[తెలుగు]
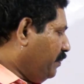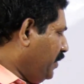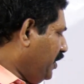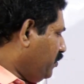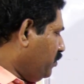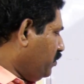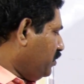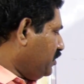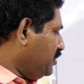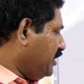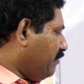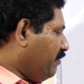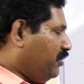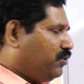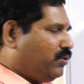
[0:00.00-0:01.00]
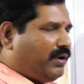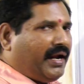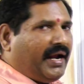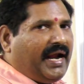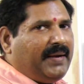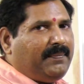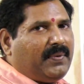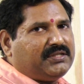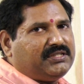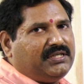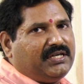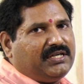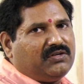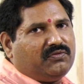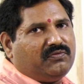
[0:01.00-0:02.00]
మీకు సెవెన్ టు ఎయిట్ పర్సెంట్
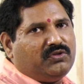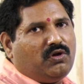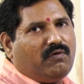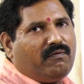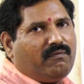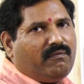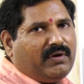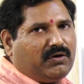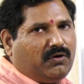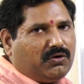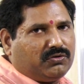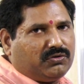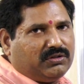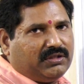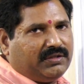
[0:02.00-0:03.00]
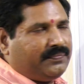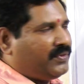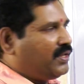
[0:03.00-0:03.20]
రిటర్న్లో వర్కౌట్ అవుతుంది